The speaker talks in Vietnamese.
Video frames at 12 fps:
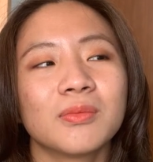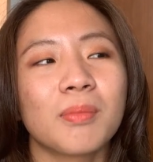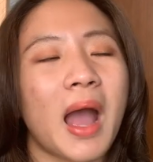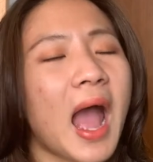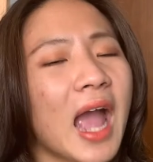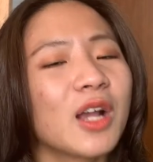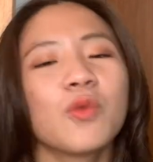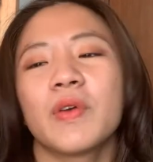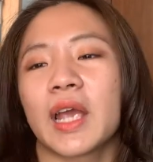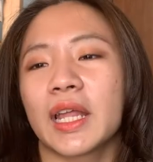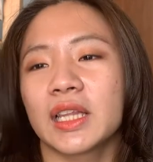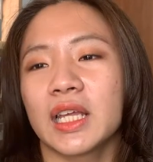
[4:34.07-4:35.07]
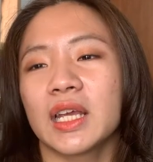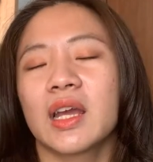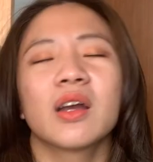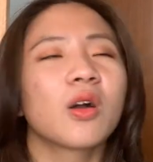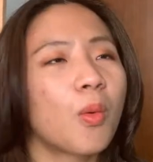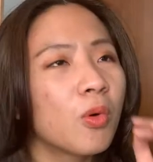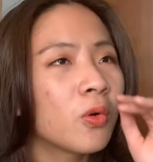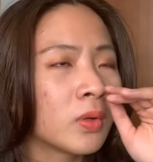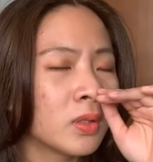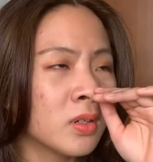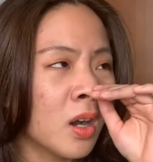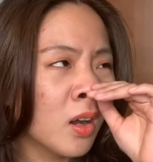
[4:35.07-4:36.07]
mà ai cũng phải ghen tị có một
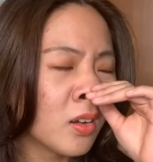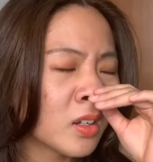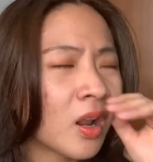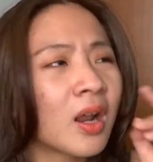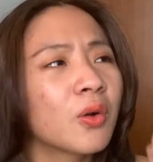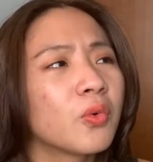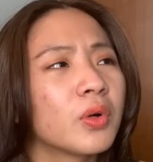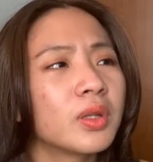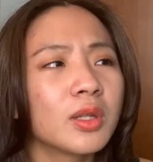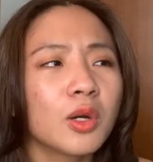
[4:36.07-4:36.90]
cuốn nữa đó là cuốn